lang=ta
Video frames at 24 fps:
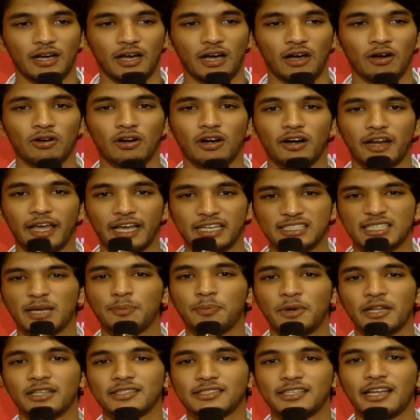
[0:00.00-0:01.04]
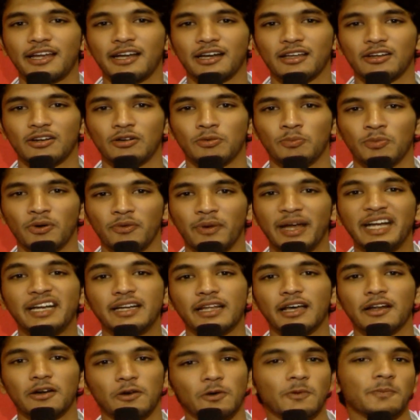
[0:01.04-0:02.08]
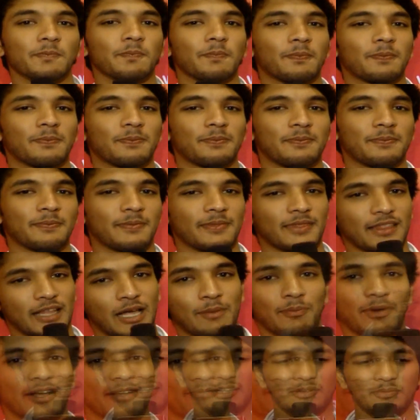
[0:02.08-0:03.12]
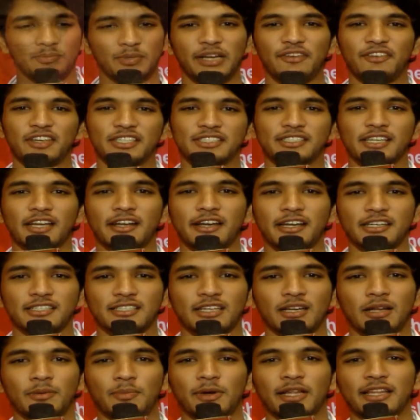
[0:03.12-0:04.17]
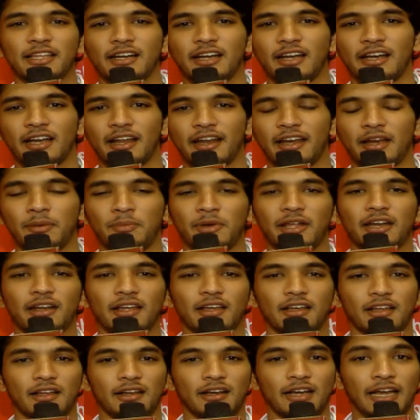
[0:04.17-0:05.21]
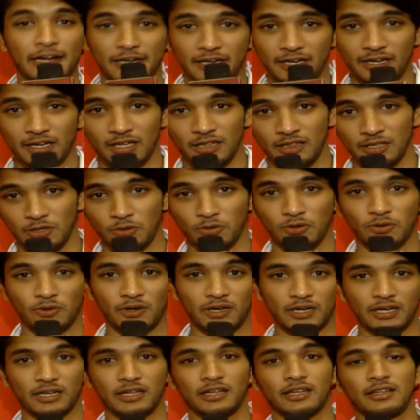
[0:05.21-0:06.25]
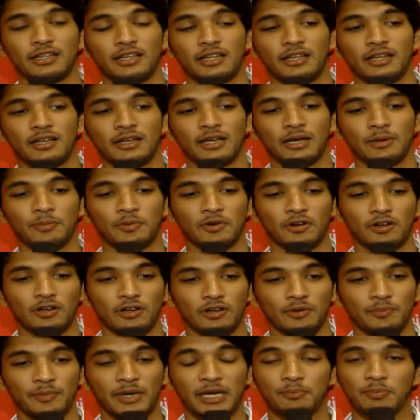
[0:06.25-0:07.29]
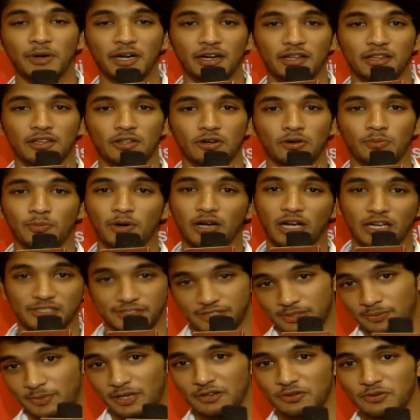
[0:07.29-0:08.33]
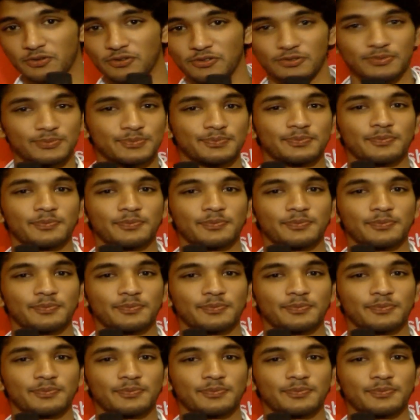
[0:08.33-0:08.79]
அவங்களோட அக்செப்டன்ஸ் தான் எனக்கு ரொம்ப வெயிட்டாக இருக்கும் ஆமாம் ப்ரீவியஸ் ஜென்ரேஷனில் பார்த்தீங்கன்னா நிறைய பேர் லெட்டர் எழுதி விடுவாங்க அப்புறம் மீட் பண்ணுறதுக்கு ரொம்ப கஷ்டமாக இருக்கும்